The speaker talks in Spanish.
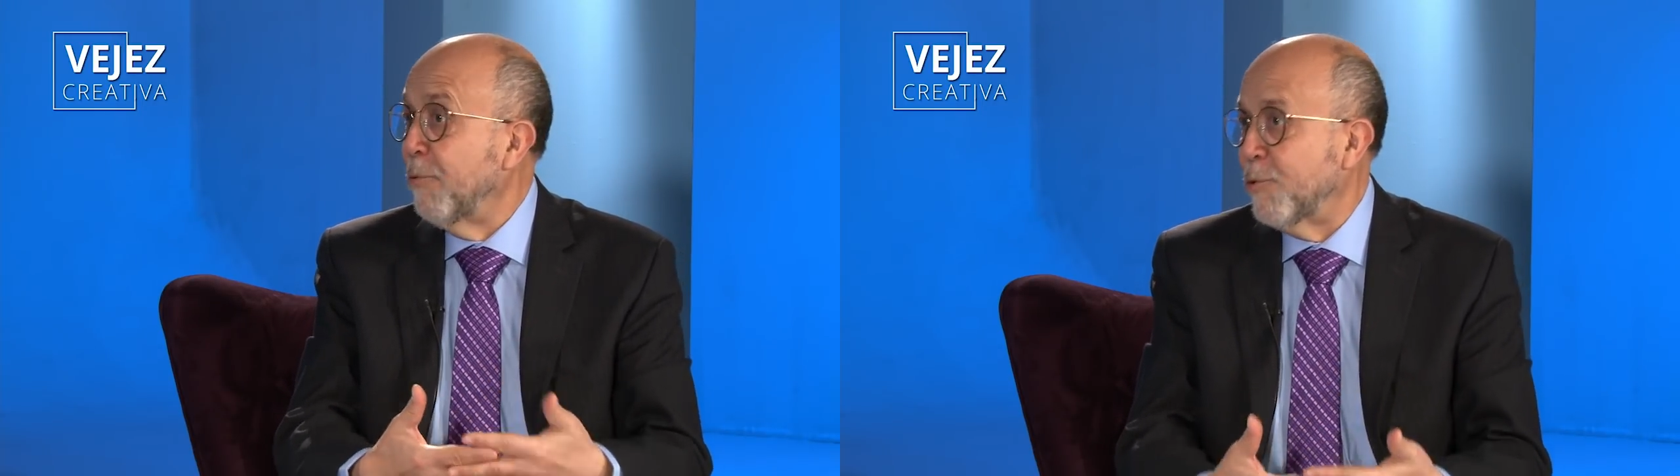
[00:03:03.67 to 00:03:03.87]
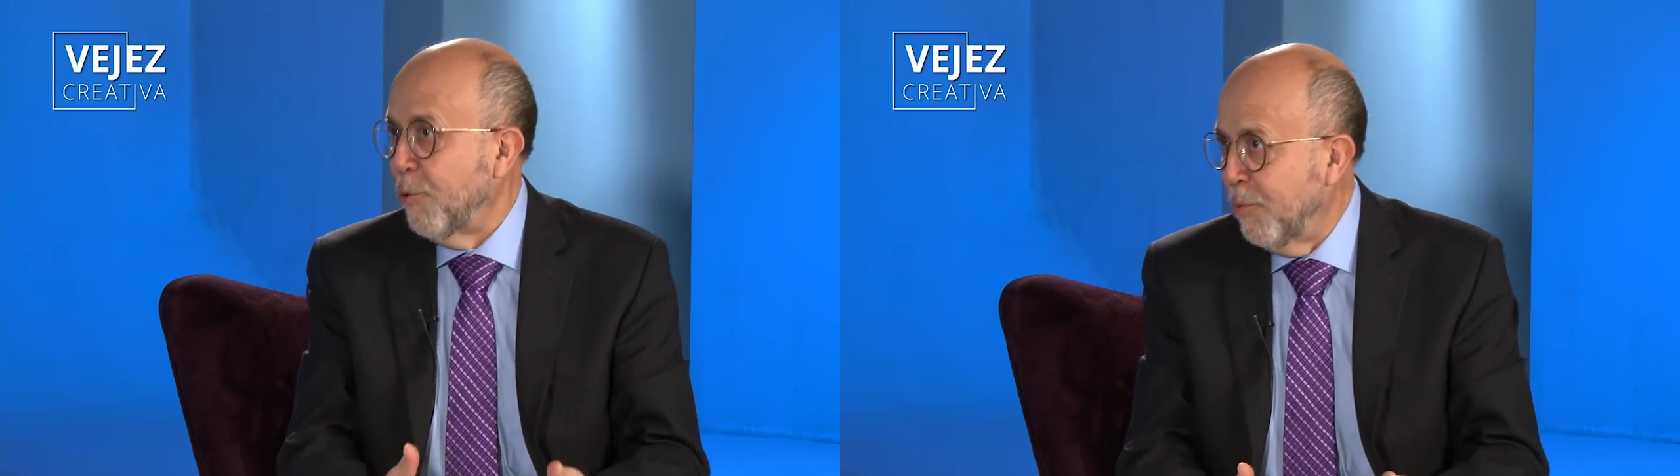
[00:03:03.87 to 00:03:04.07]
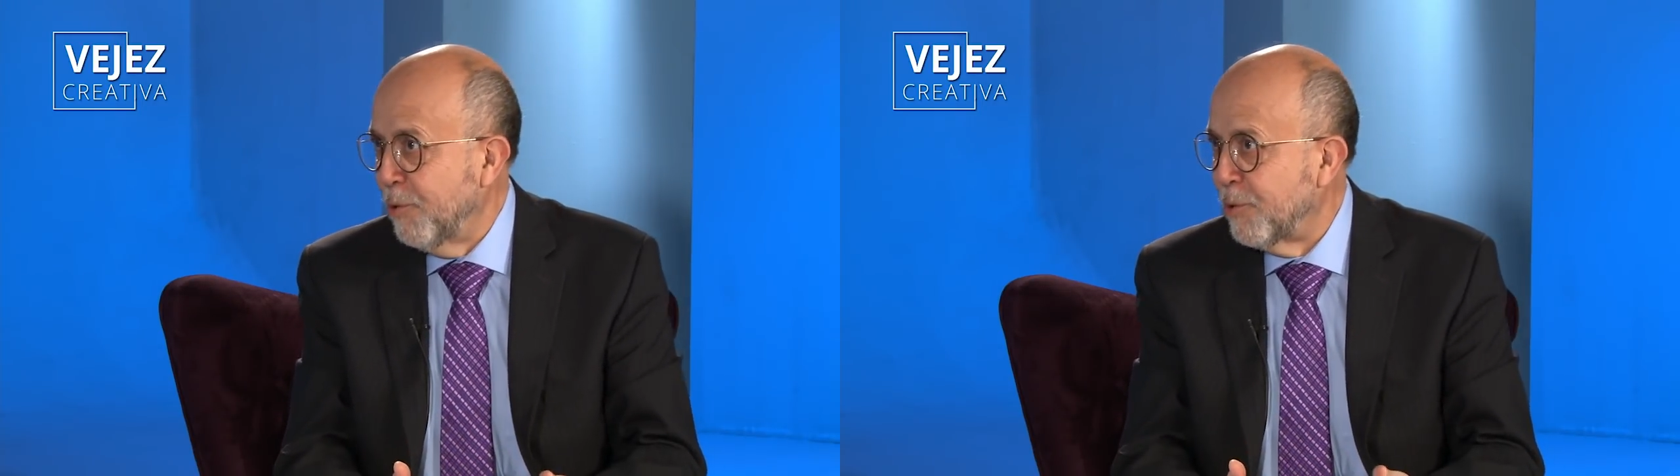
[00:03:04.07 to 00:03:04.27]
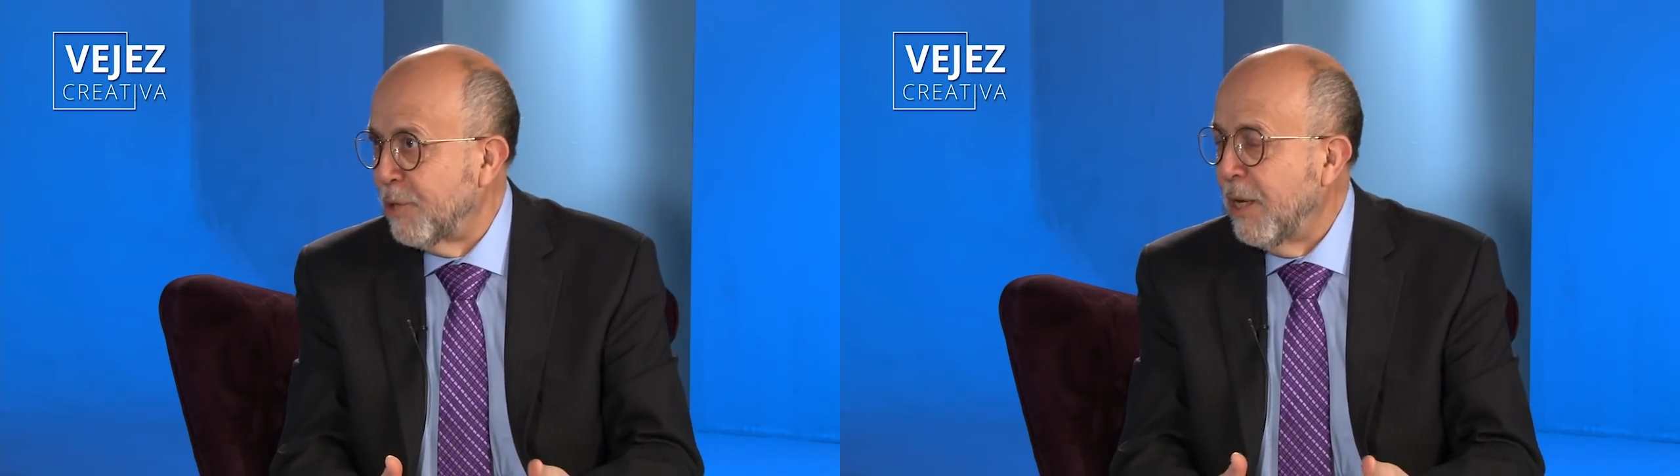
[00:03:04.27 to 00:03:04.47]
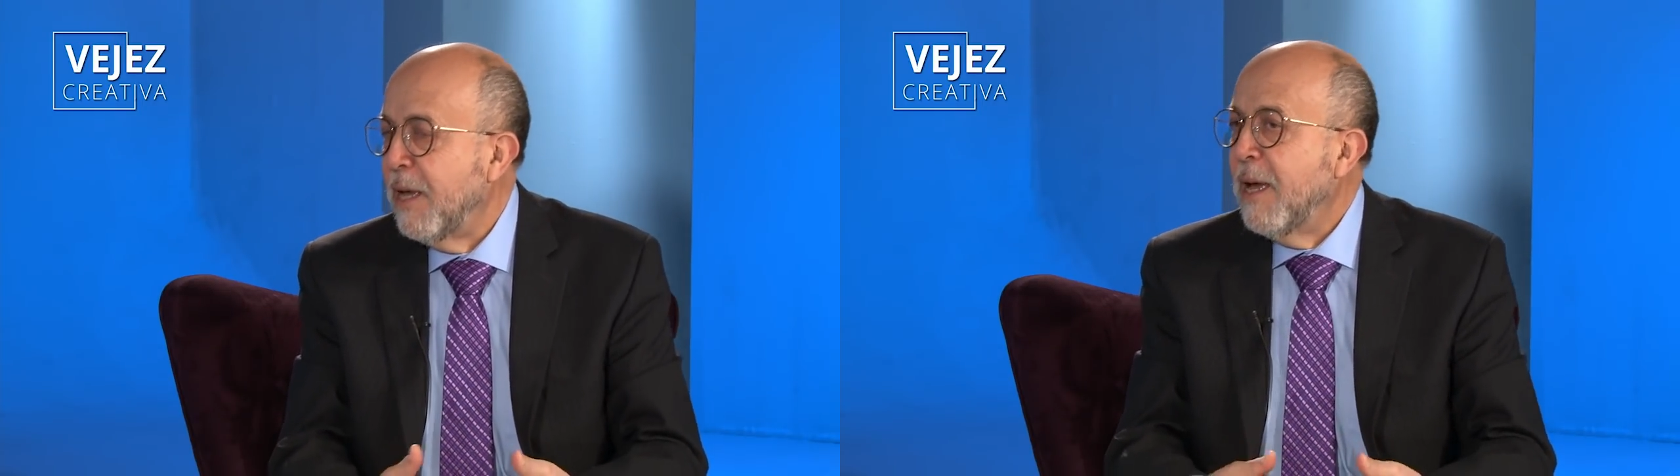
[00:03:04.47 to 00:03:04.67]
no somos,
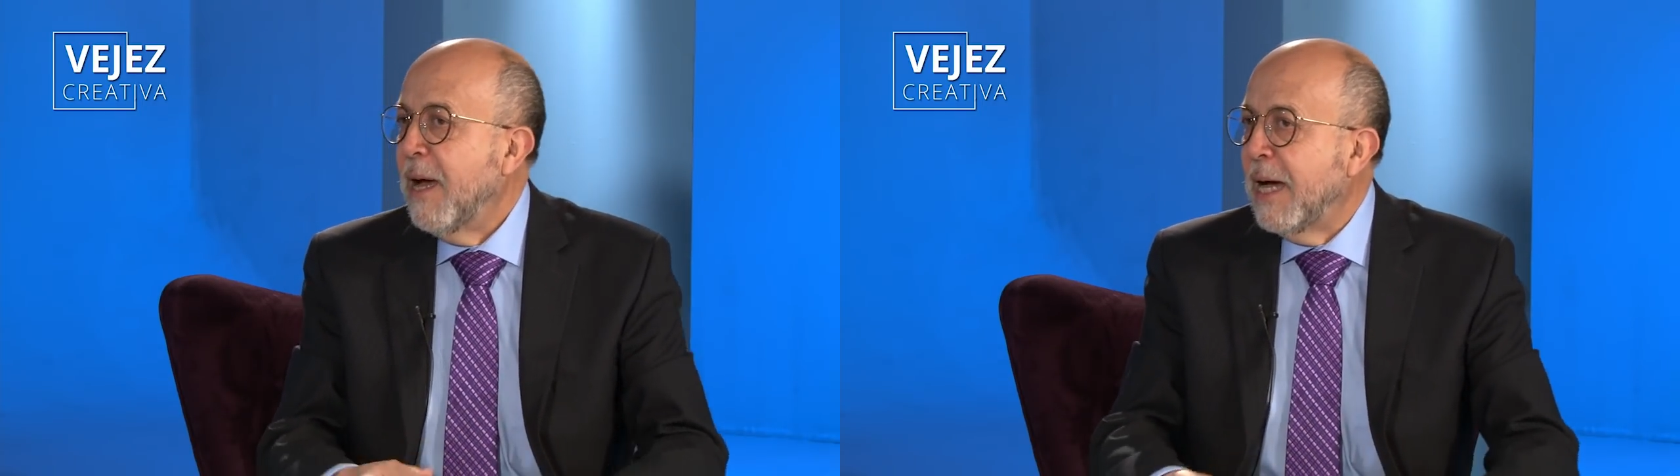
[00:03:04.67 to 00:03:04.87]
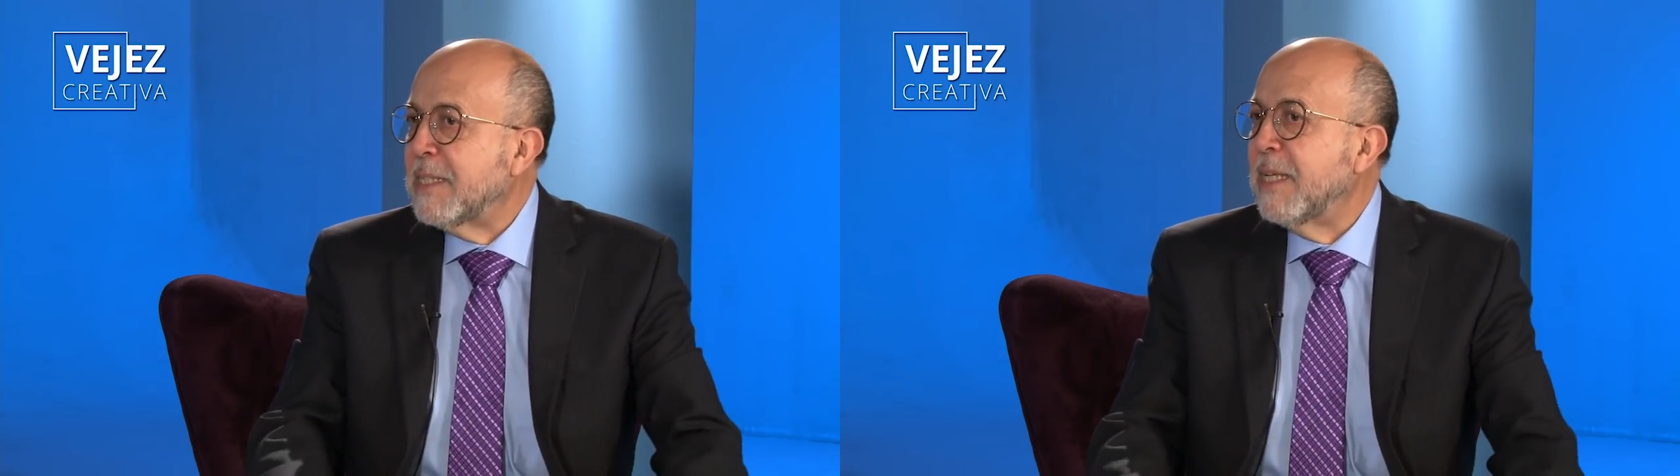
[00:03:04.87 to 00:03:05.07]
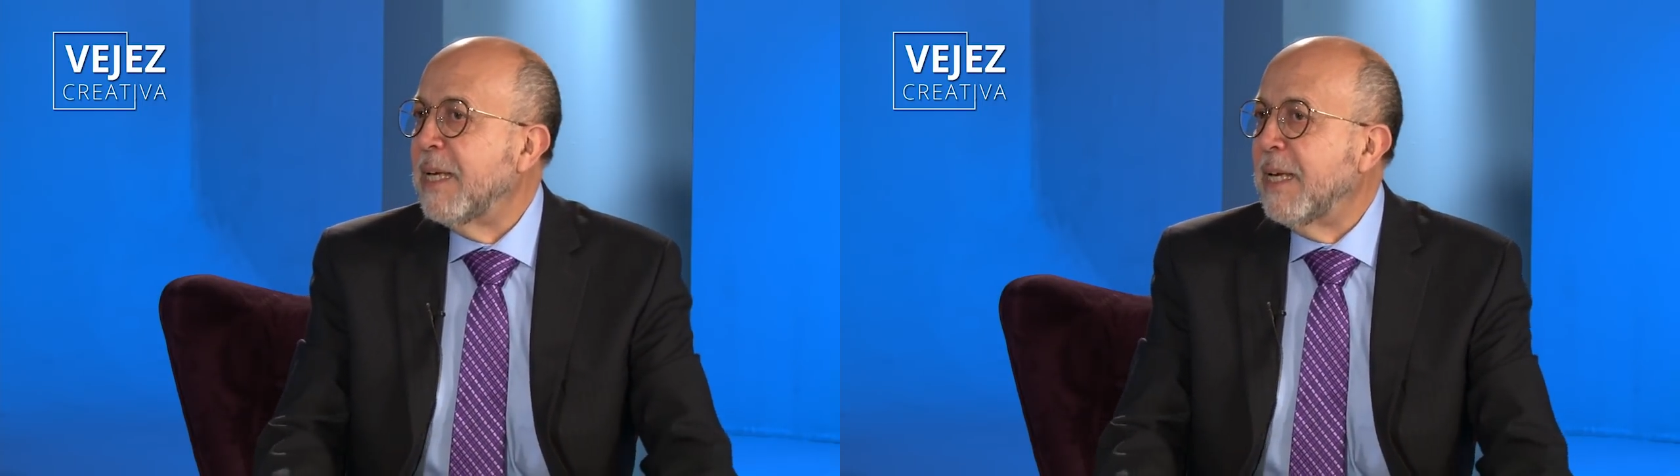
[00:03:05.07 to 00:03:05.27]
hacen